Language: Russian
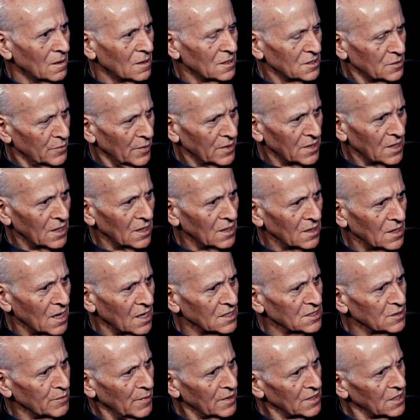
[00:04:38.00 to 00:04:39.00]
Смотря
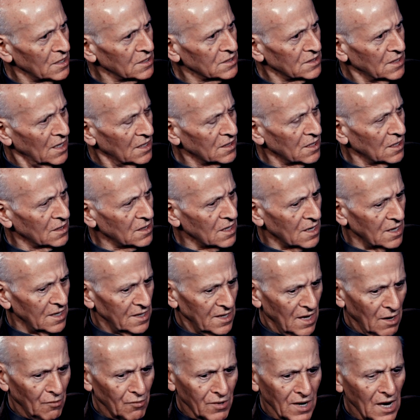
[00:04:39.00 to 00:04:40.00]
как смотришь на этот рай,
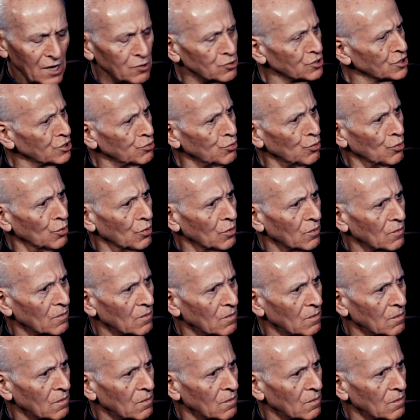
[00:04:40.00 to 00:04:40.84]
я в рай живу.